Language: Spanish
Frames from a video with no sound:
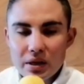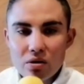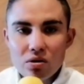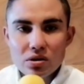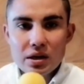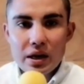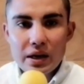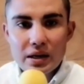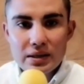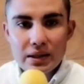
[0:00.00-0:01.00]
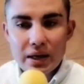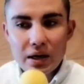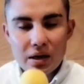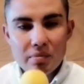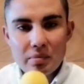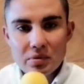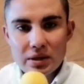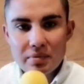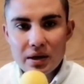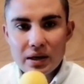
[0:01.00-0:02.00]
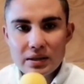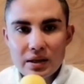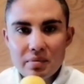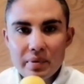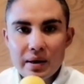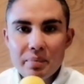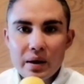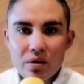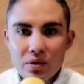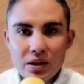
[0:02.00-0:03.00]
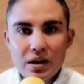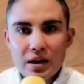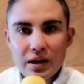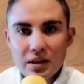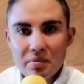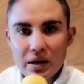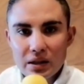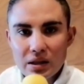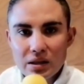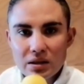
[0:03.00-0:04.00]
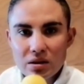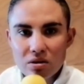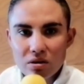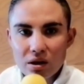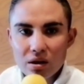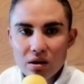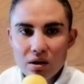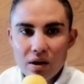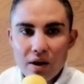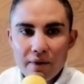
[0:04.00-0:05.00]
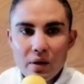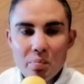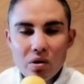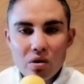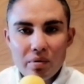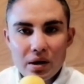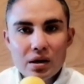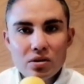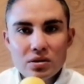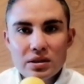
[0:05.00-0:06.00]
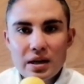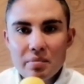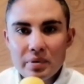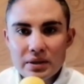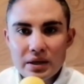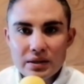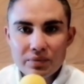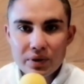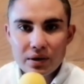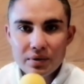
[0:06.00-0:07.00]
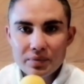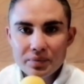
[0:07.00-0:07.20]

obstáculos que hay que saltar y vamos a ver qué se depara para Juan el Elegante Martínez dentro de, de poco, a ver qué nos dice la empresa de Sanfer.